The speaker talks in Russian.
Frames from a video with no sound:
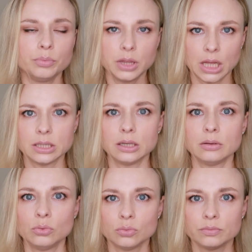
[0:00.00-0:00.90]
питатель,
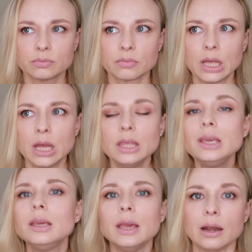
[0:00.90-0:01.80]
ну,
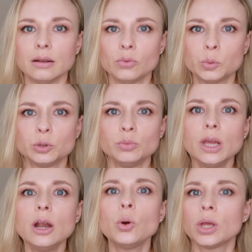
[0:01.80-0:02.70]
не гель, в общем,
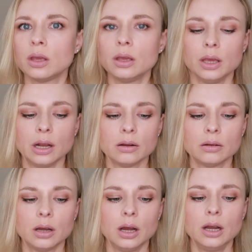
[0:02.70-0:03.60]
не легкий гель,
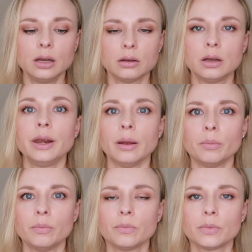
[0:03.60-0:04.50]
а крем.